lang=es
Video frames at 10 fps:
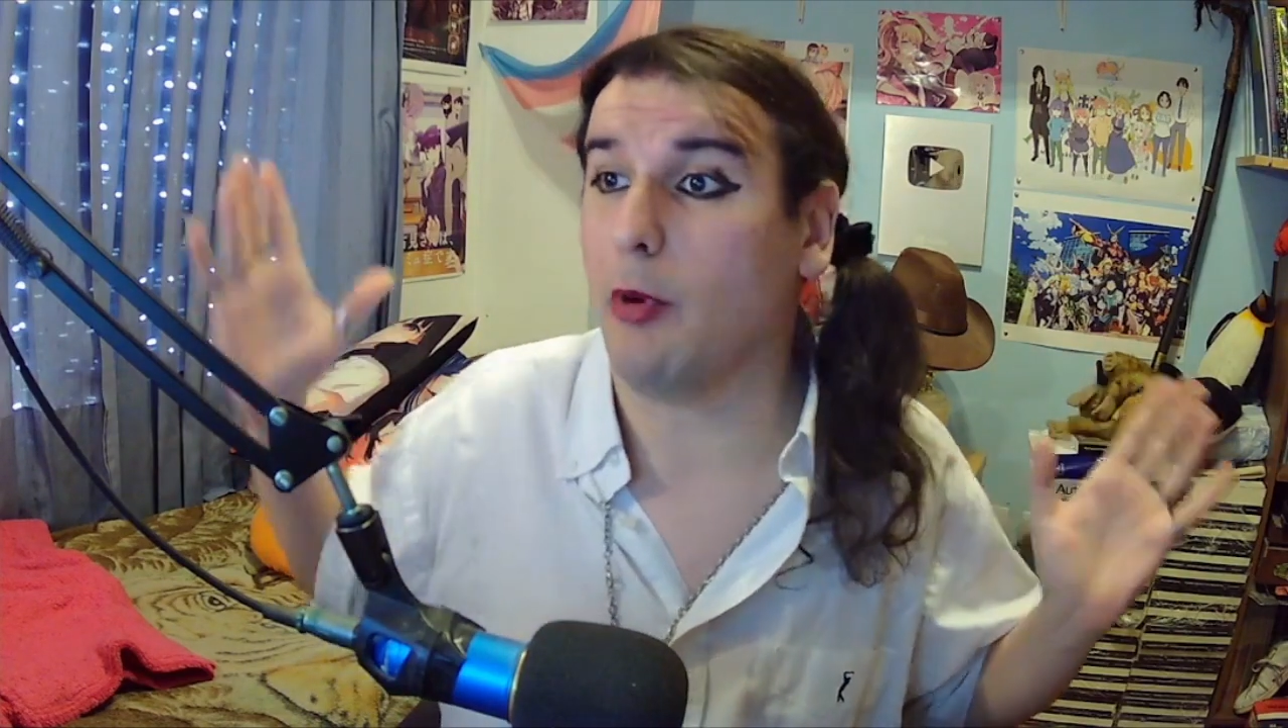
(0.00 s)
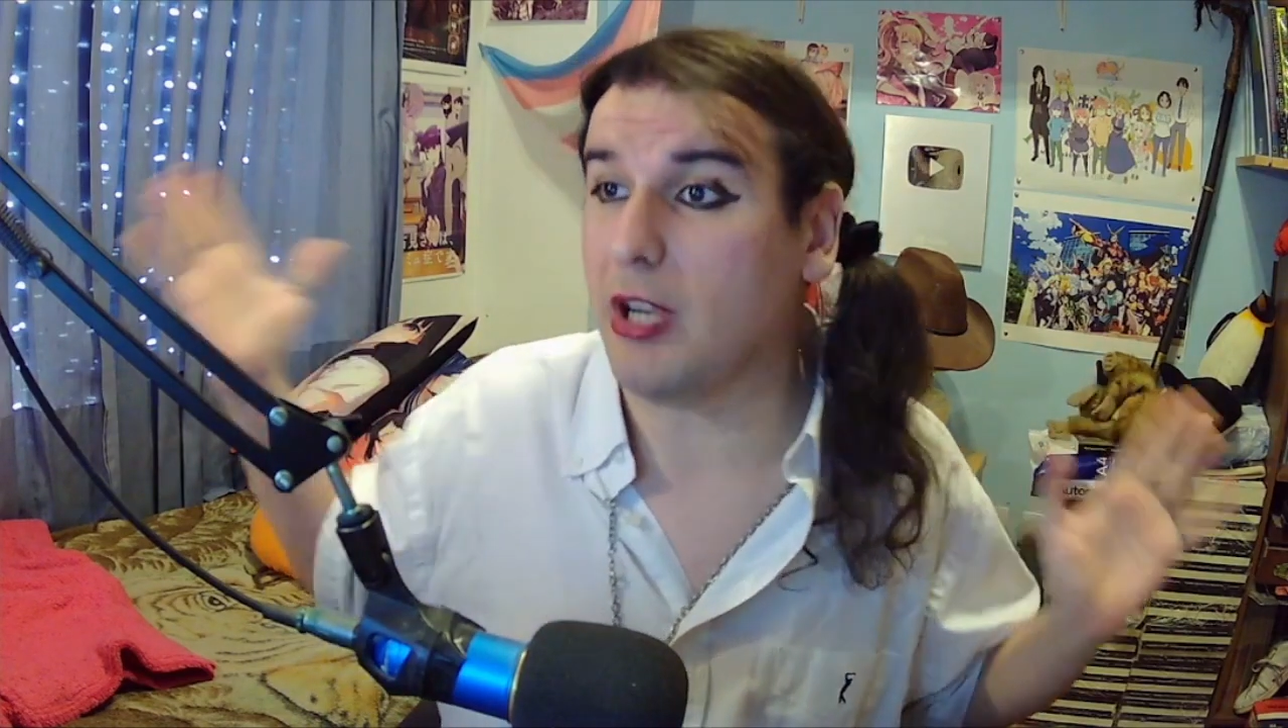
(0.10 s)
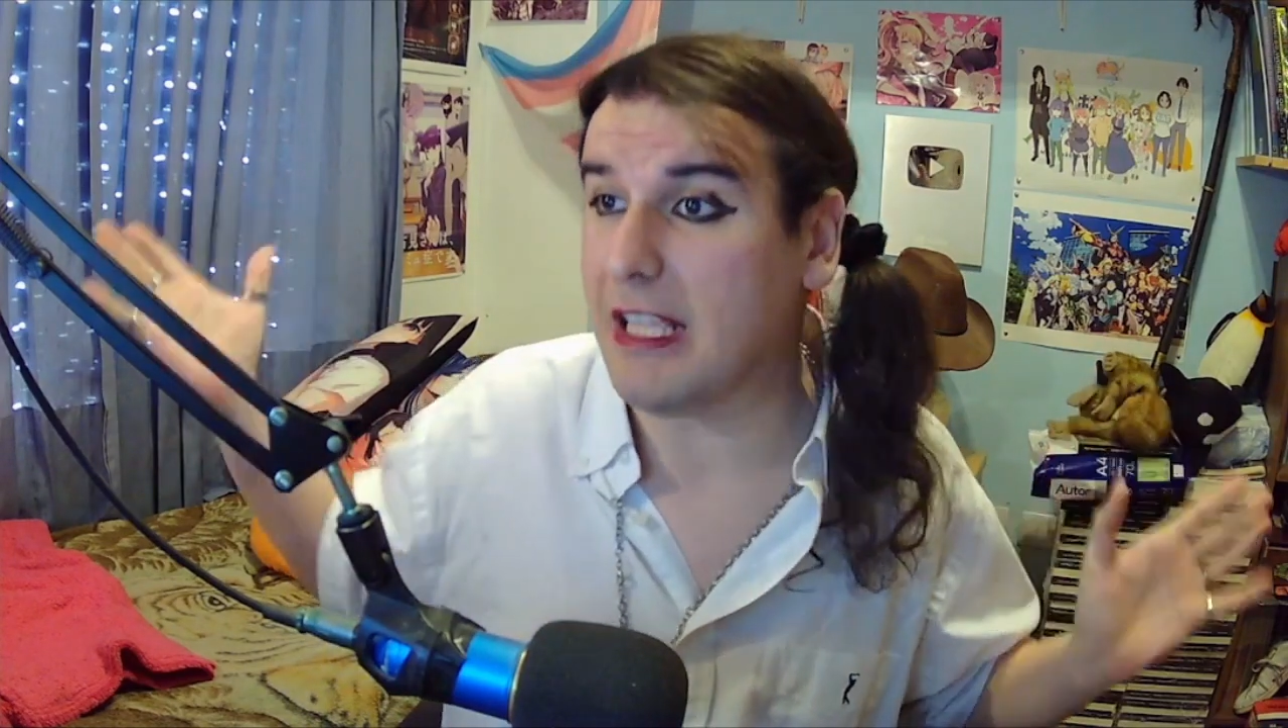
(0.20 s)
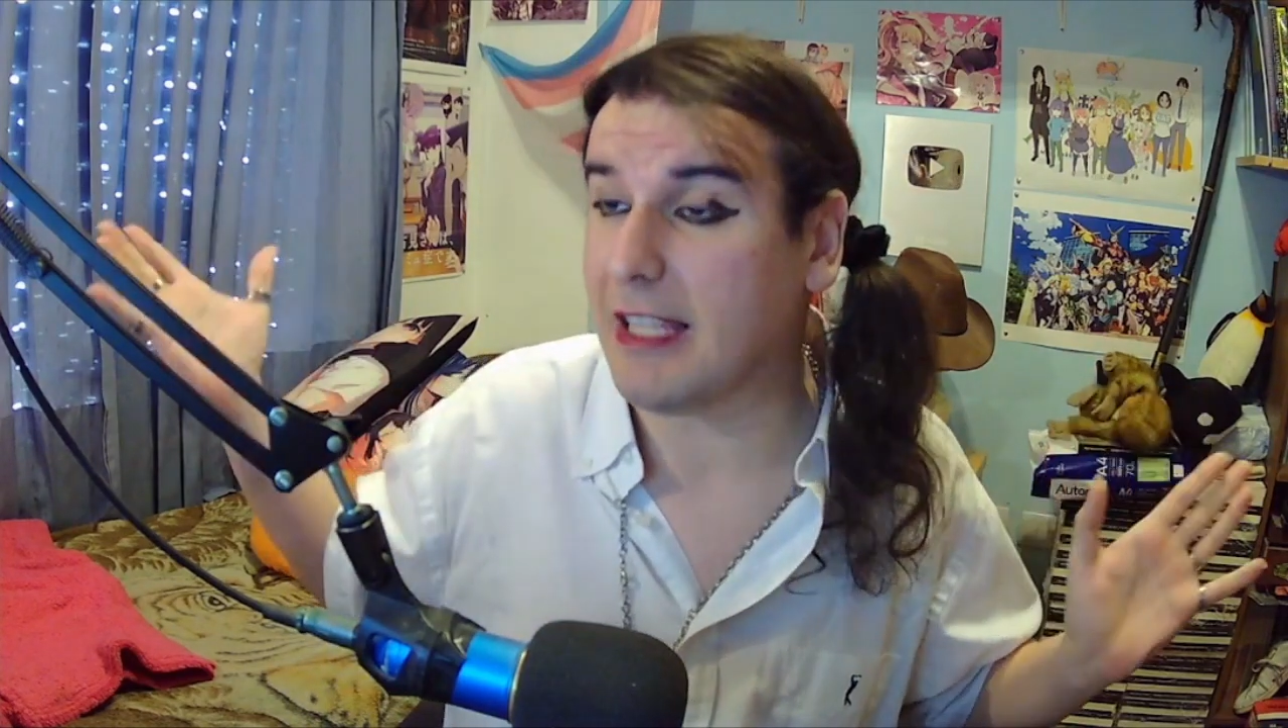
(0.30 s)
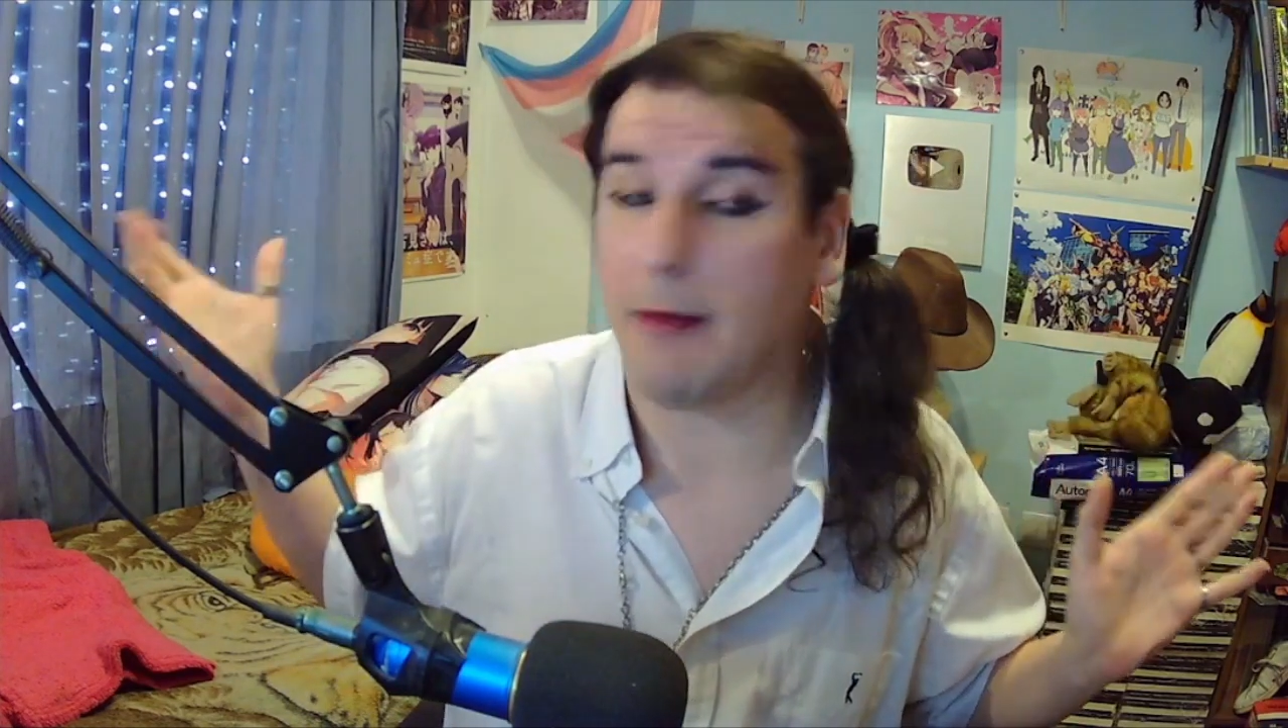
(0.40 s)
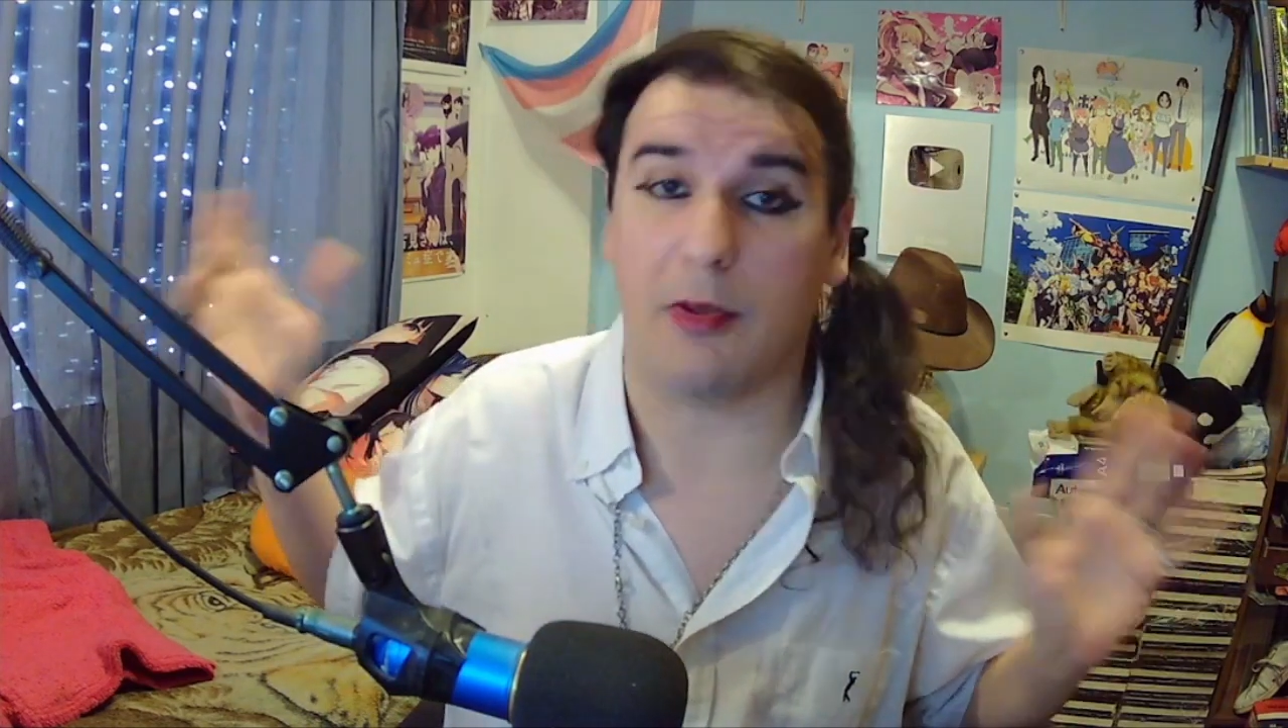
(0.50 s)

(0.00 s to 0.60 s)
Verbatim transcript: Polita,